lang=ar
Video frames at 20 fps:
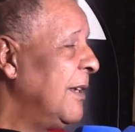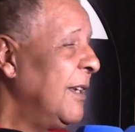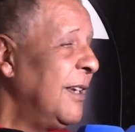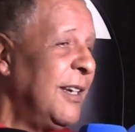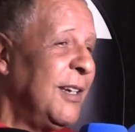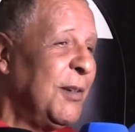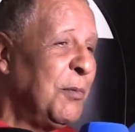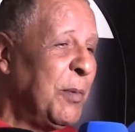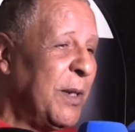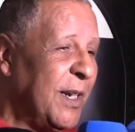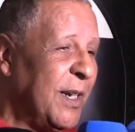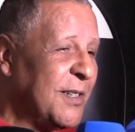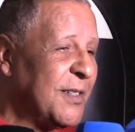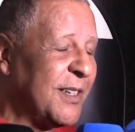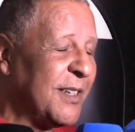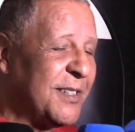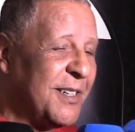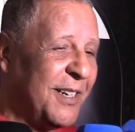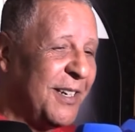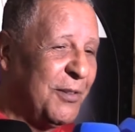انا البارح
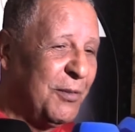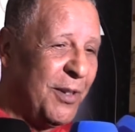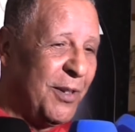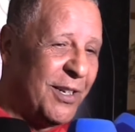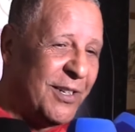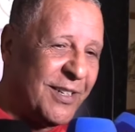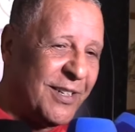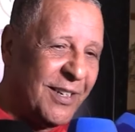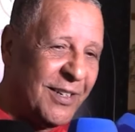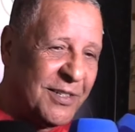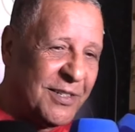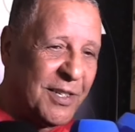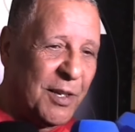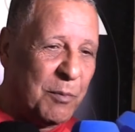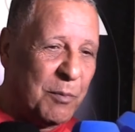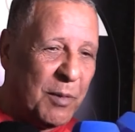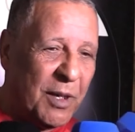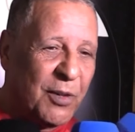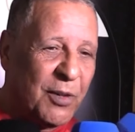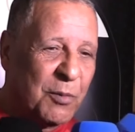سقساني واحد
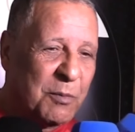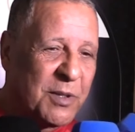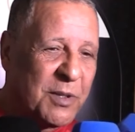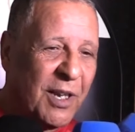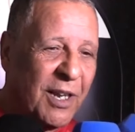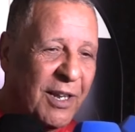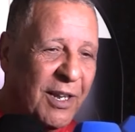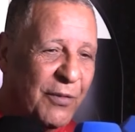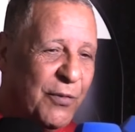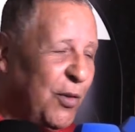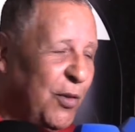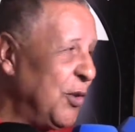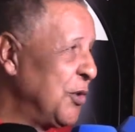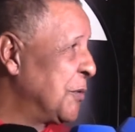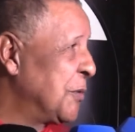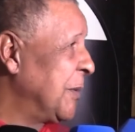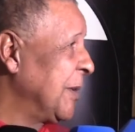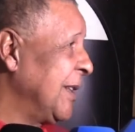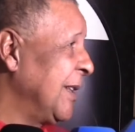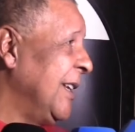زميلكم صحافي
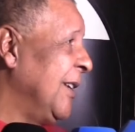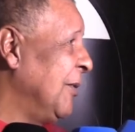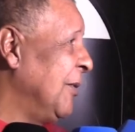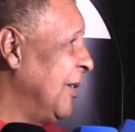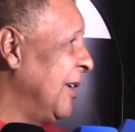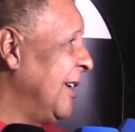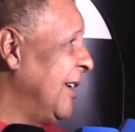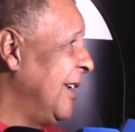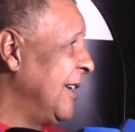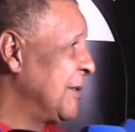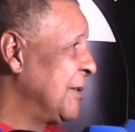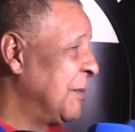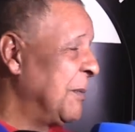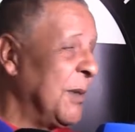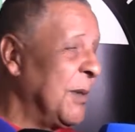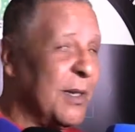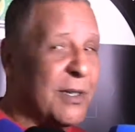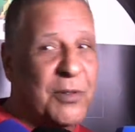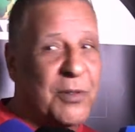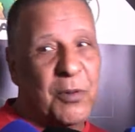عجبتني والله
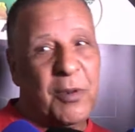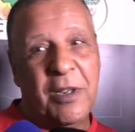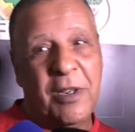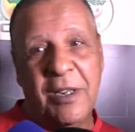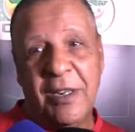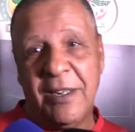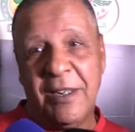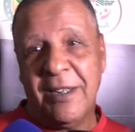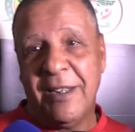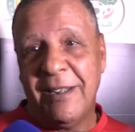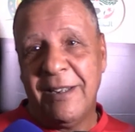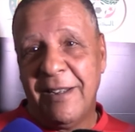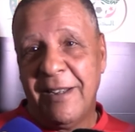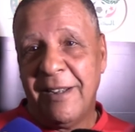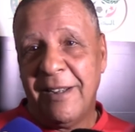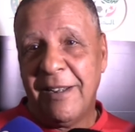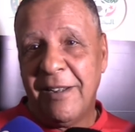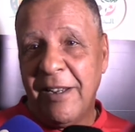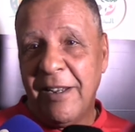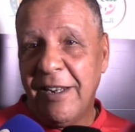عجبني سؤال
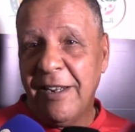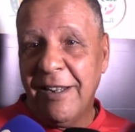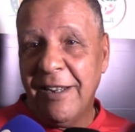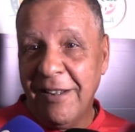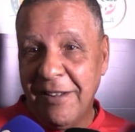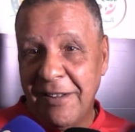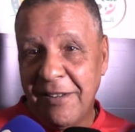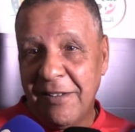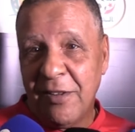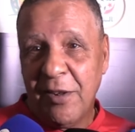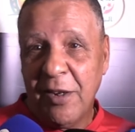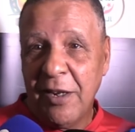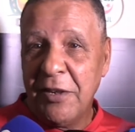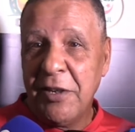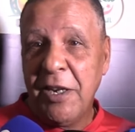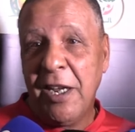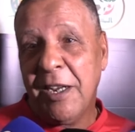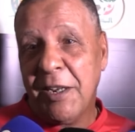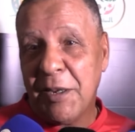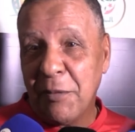آه
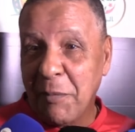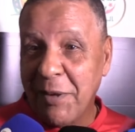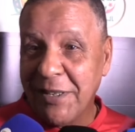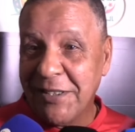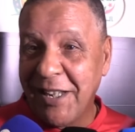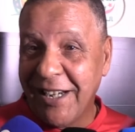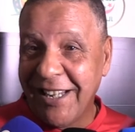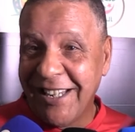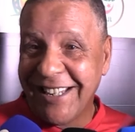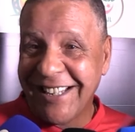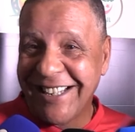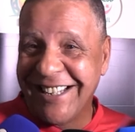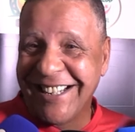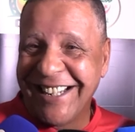أني حاكم قدري